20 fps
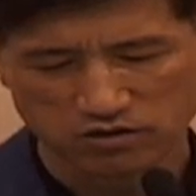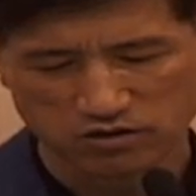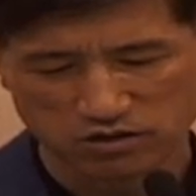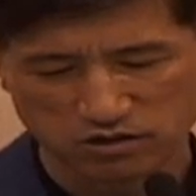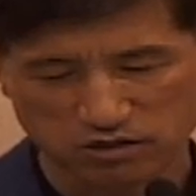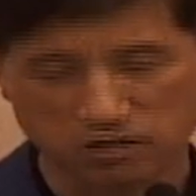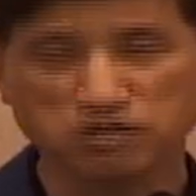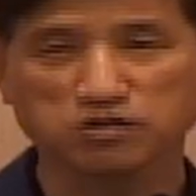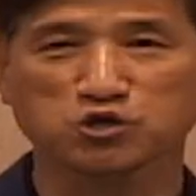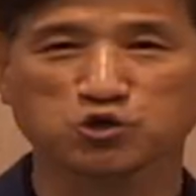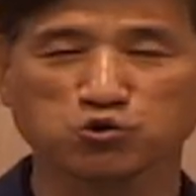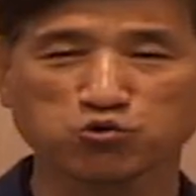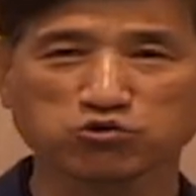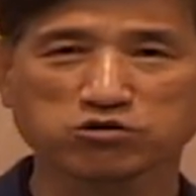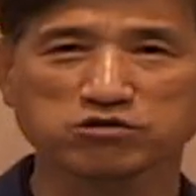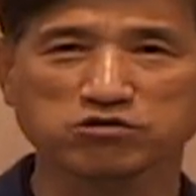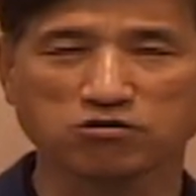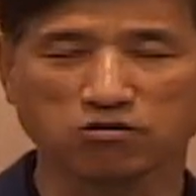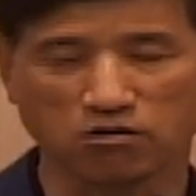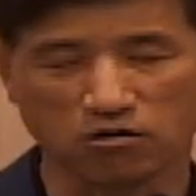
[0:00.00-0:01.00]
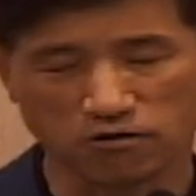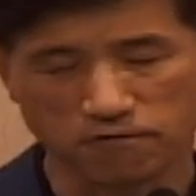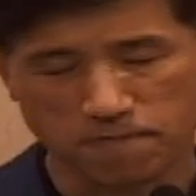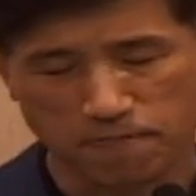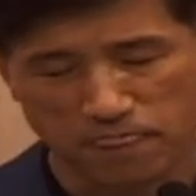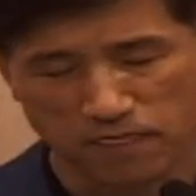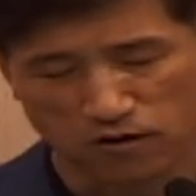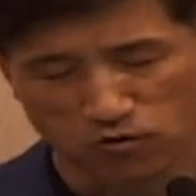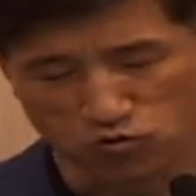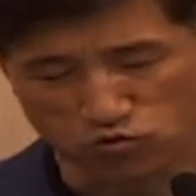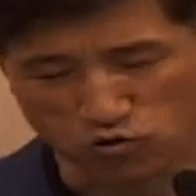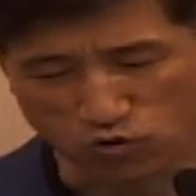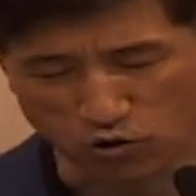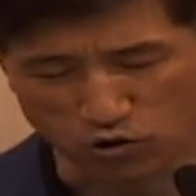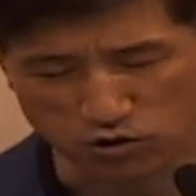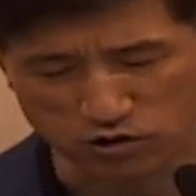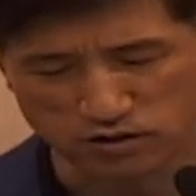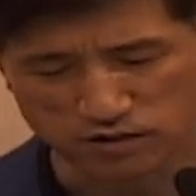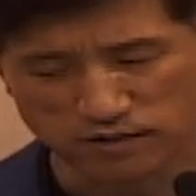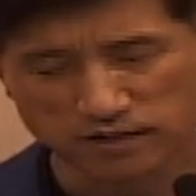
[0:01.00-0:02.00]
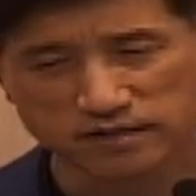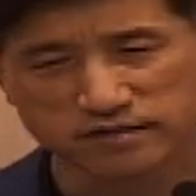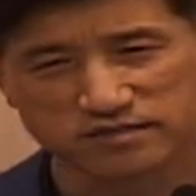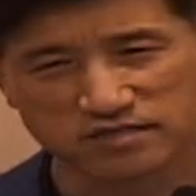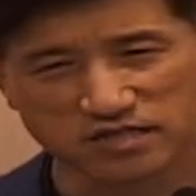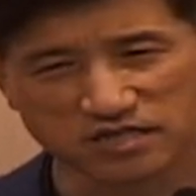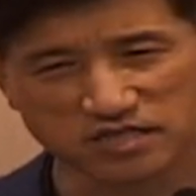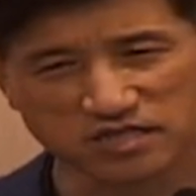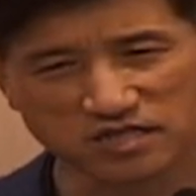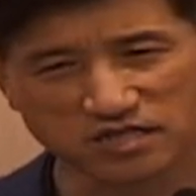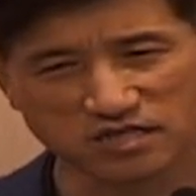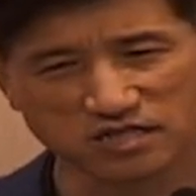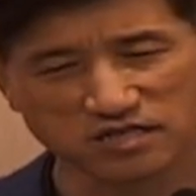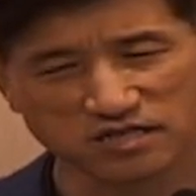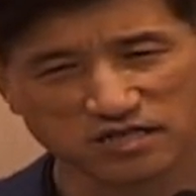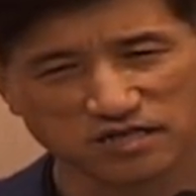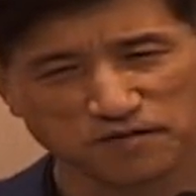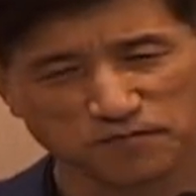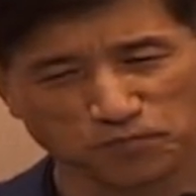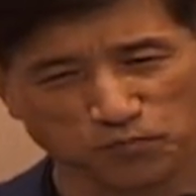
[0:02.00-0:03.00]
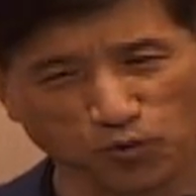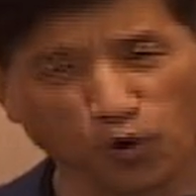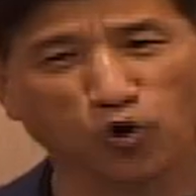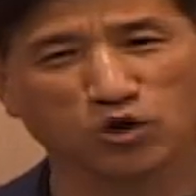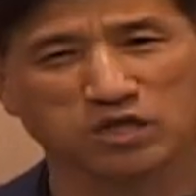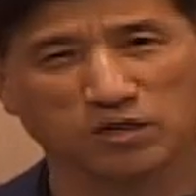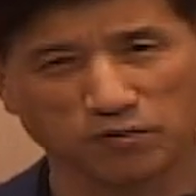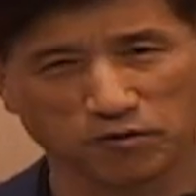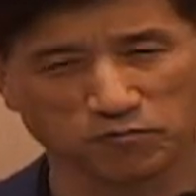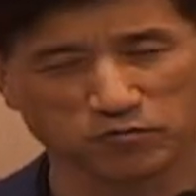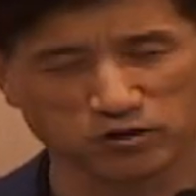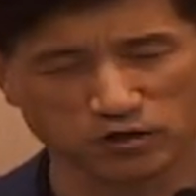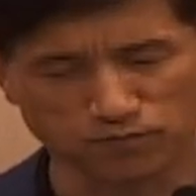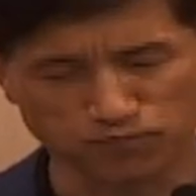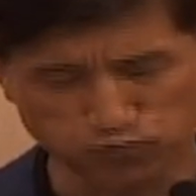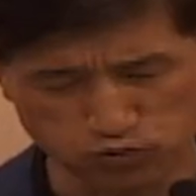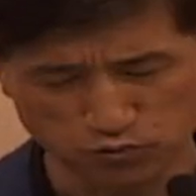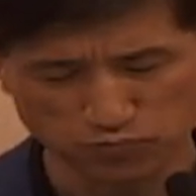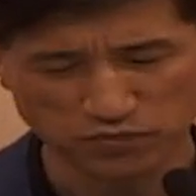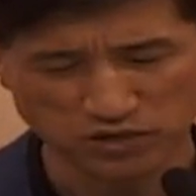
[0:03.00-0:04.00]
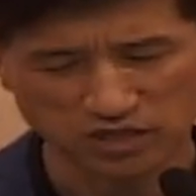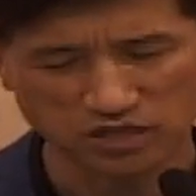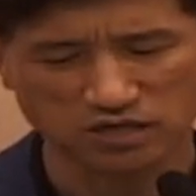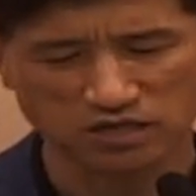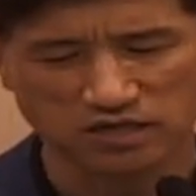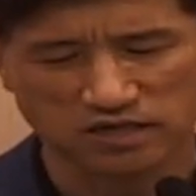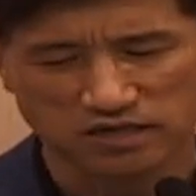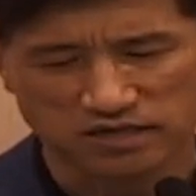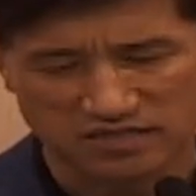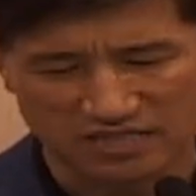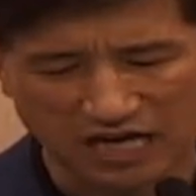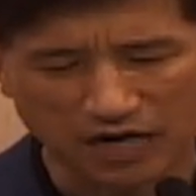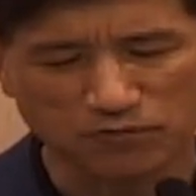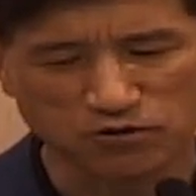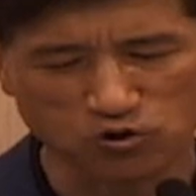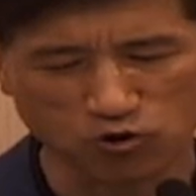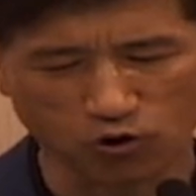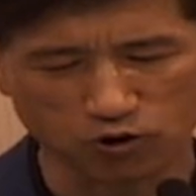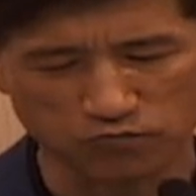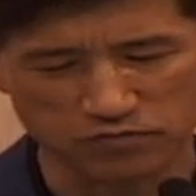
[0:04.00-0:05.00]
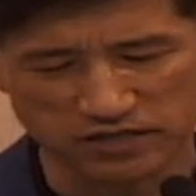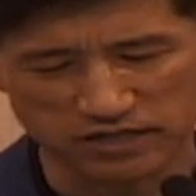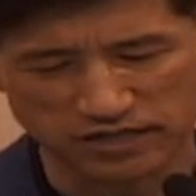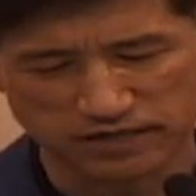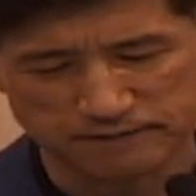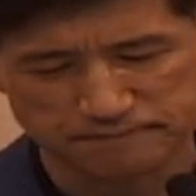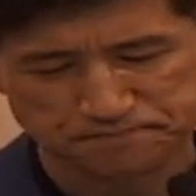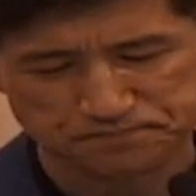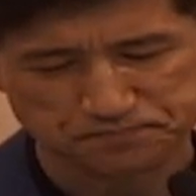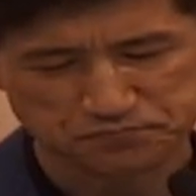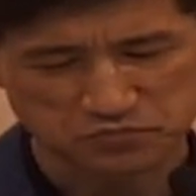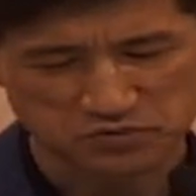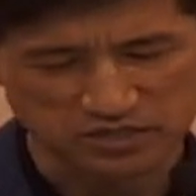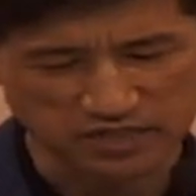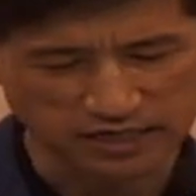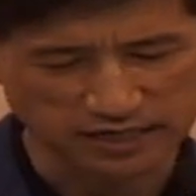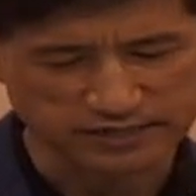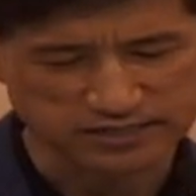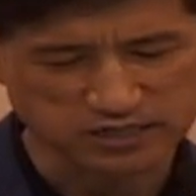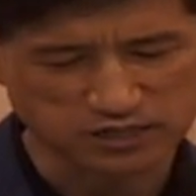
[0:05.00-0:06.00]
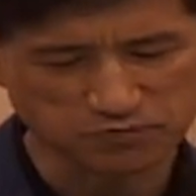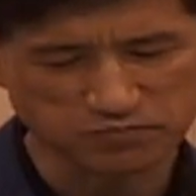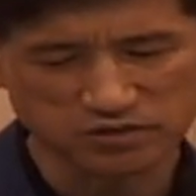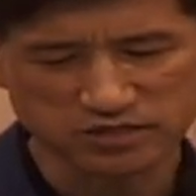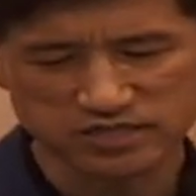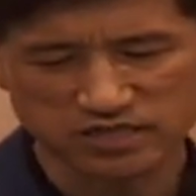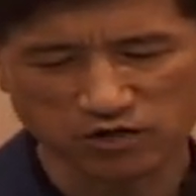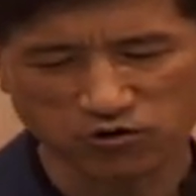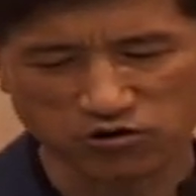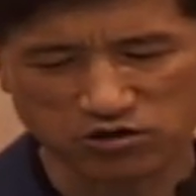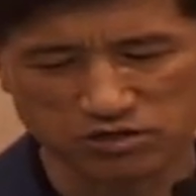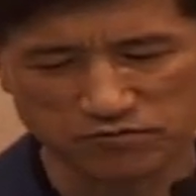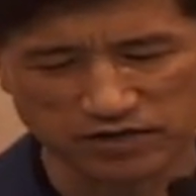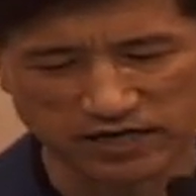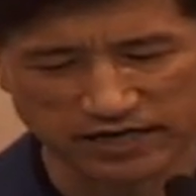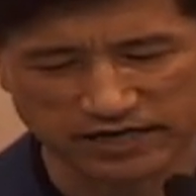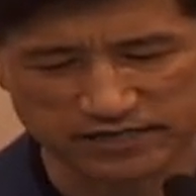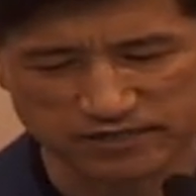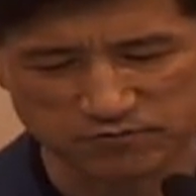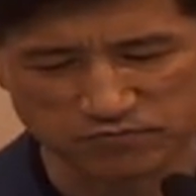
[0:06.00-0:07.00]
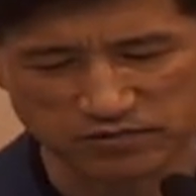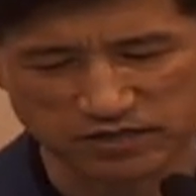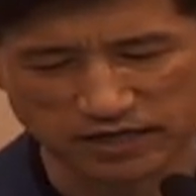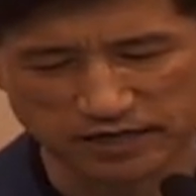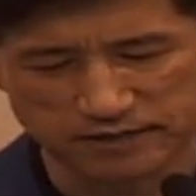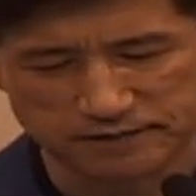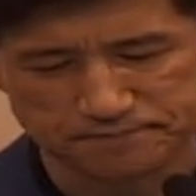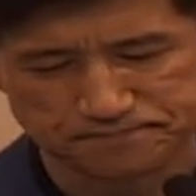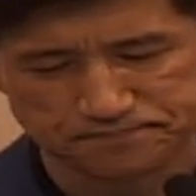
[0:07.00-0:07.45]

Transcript: 그 이유는요, 우리가 오늘 성경을 배우다 보면요, 분명히 답이 나옵니다. 자, 11장으로 넘어가겠습니다.